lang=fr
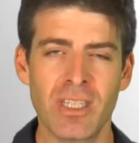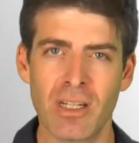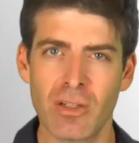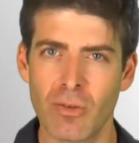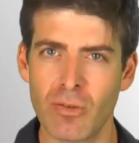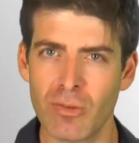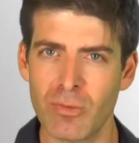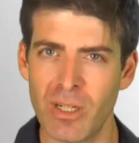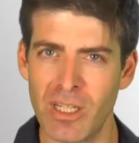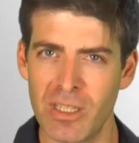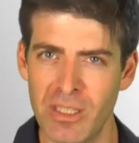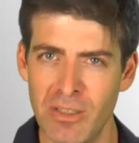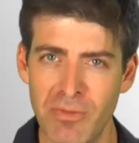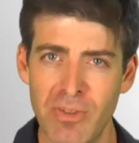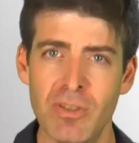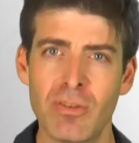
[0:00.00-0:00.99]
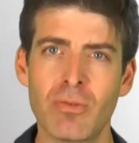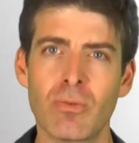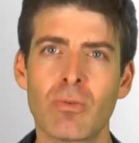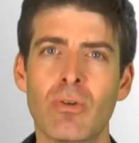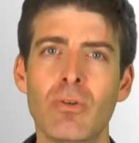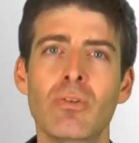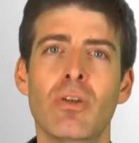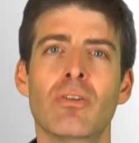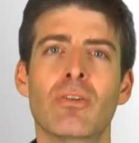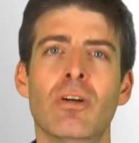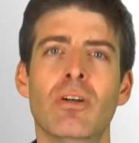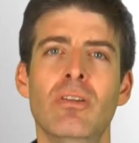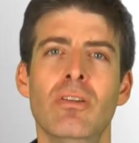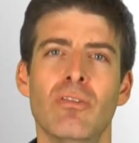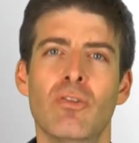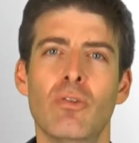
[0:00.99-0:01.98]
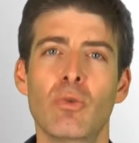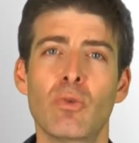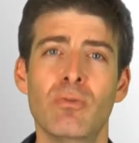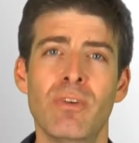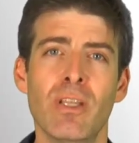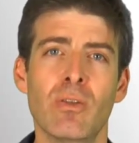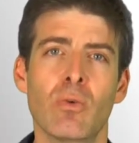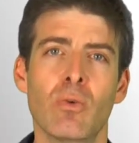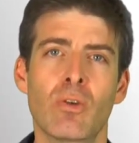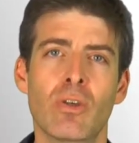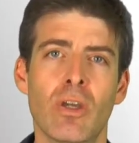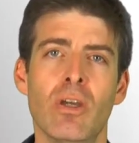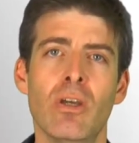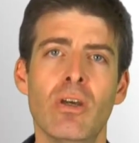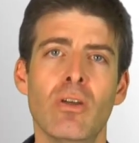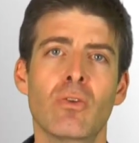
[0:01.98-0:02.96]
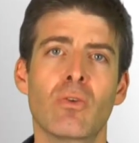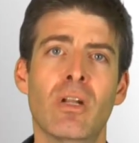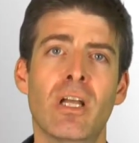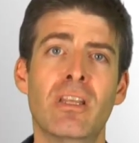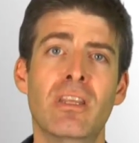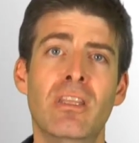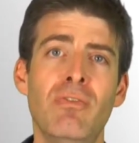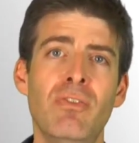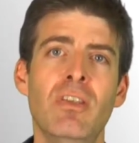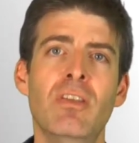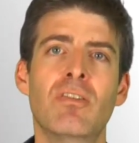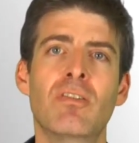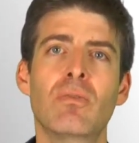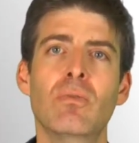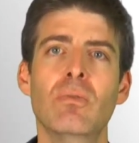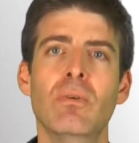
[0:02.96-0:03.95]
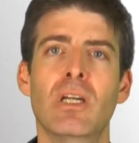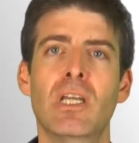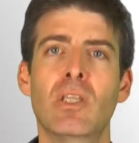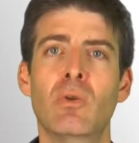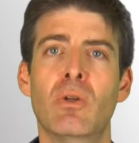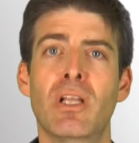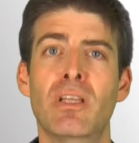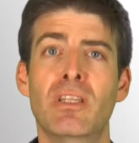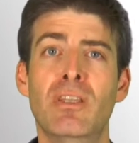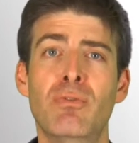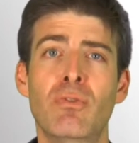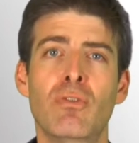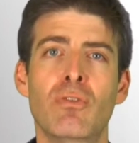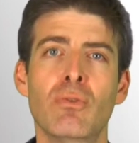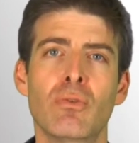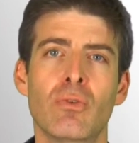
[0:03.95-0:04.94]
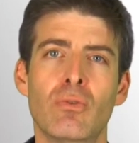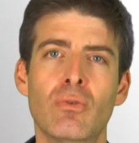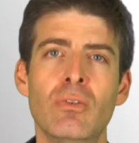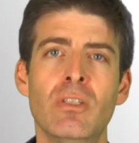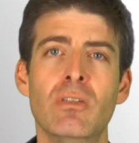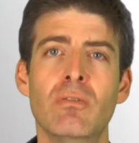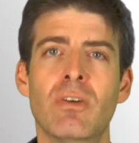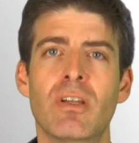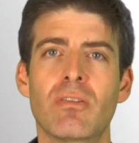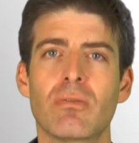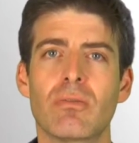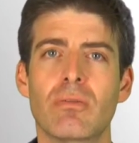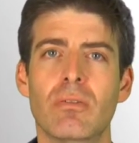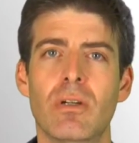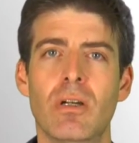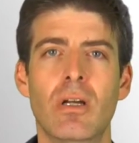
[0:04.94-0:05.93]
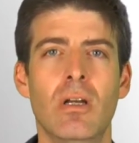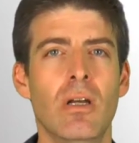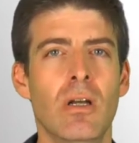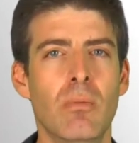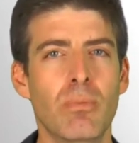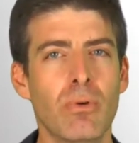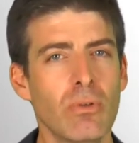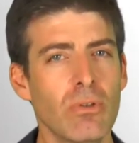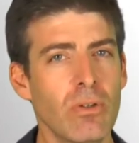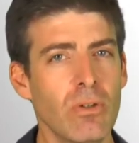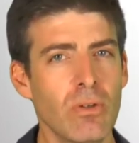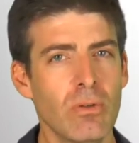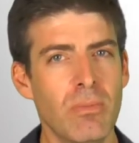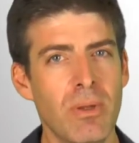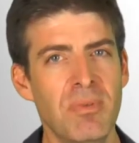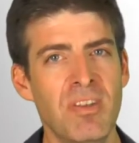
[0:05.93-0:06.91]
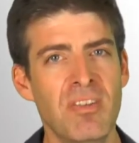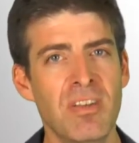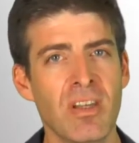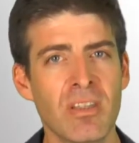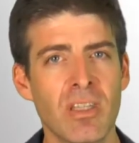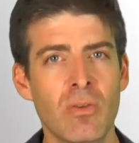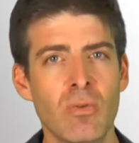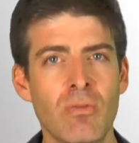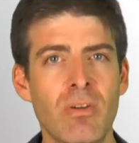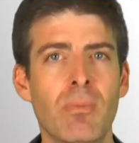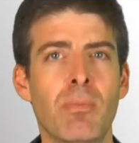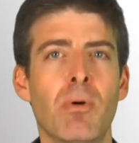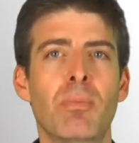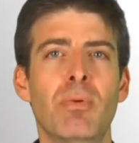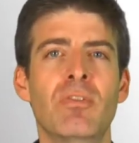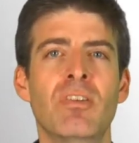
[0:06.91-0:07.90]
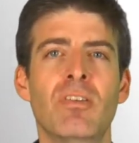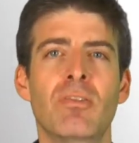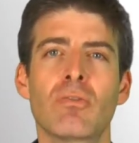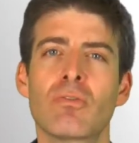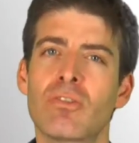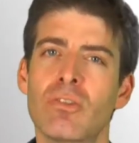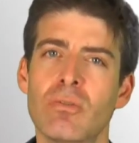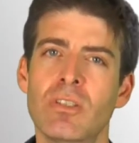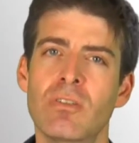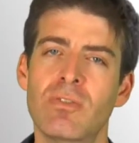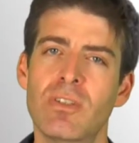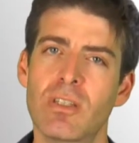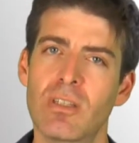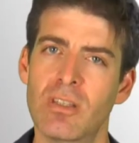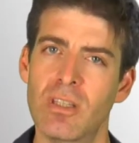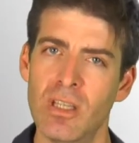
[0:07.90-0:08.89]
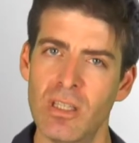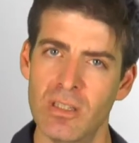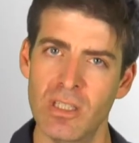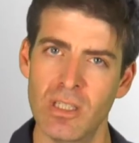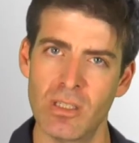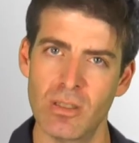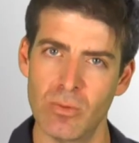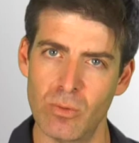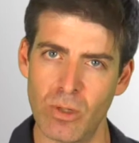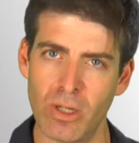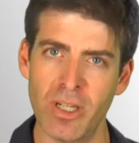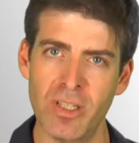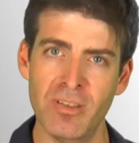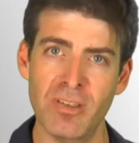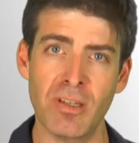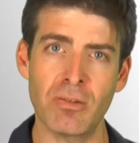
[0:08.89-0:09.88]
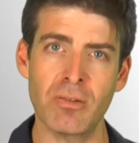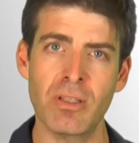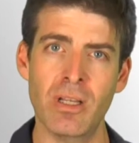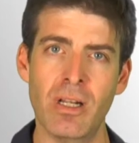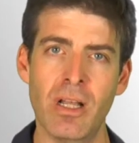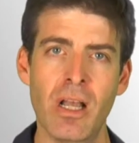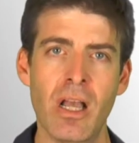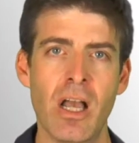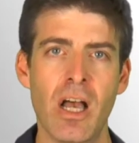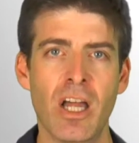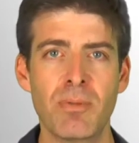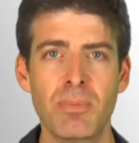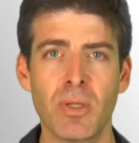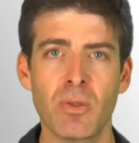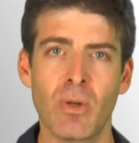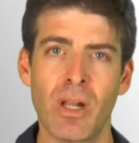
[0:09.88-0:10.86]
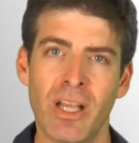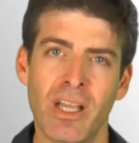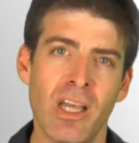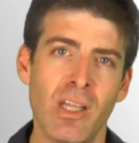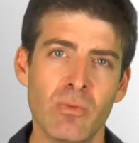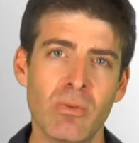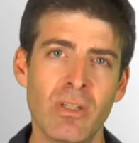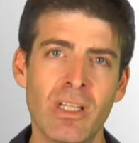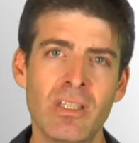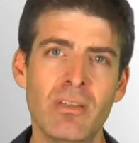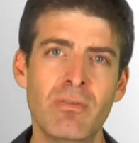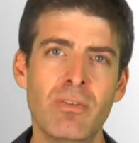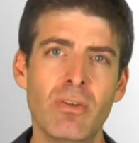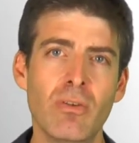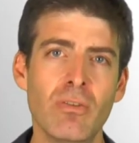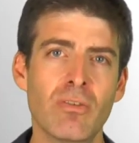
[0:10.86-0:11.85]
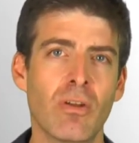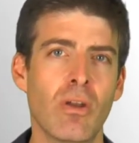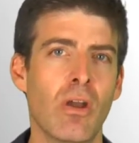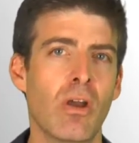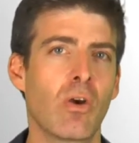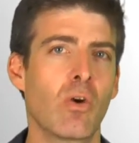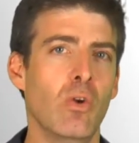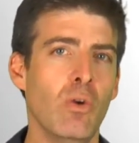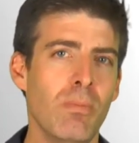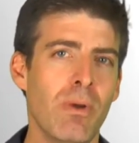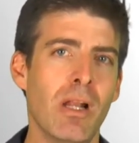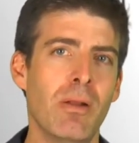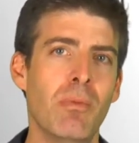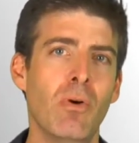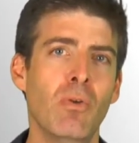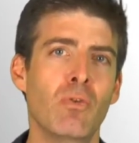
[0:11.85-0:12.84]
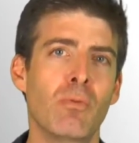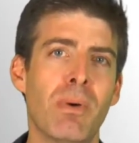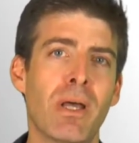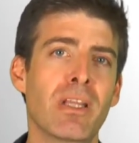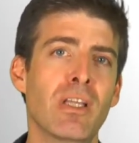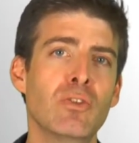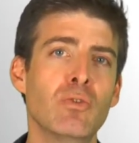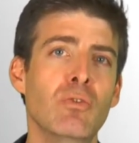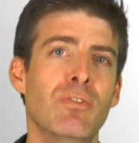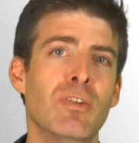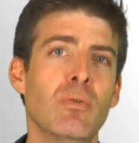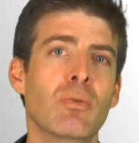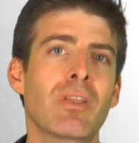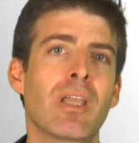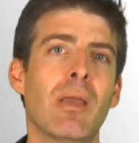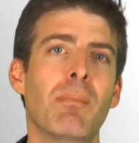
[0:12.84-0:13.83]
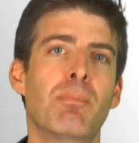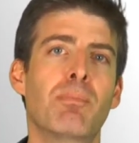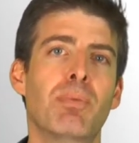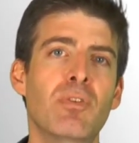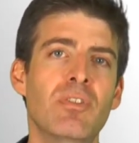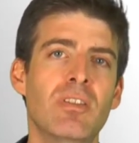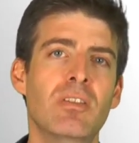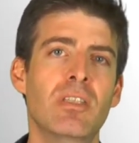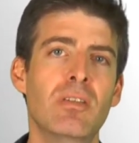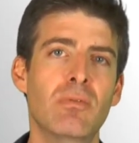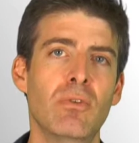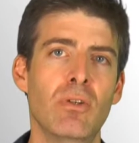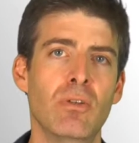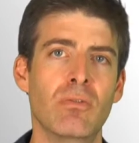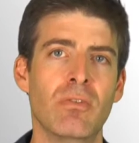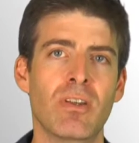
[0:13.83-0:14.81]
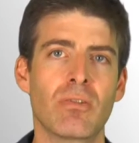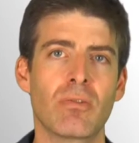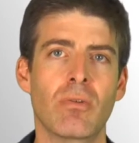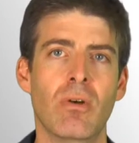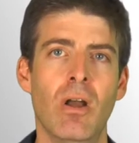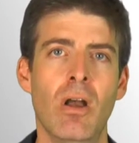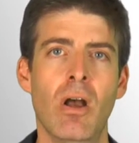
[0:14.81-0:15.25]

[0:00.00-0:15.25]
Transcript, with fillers: quelle qu'en soit la définition qu'on en donne, se trouve être au cœur de la définition et de la diffusion de toute innovation. Pourtant, même si certaines nouvelles propositions scientifiques, techniques ou organisationnelles inspirent de la crainte ou de la défiance, globalement, nous partageons une vision très positive de l'innovation.